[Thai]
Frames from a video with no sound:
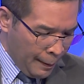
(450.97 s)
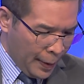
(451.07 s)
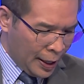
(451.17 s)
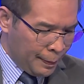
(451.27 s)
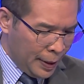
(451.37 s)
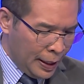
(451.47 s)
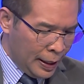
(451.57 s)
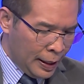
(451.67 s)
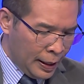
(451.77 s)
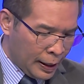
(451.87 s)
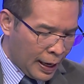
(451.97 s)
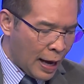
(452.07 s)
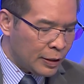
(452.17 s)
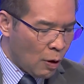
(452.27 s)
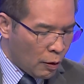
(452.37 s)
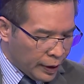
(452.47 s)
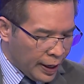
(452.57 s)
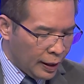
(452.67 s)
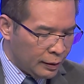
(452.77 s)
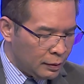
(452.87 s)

มันมีการร้องเรียน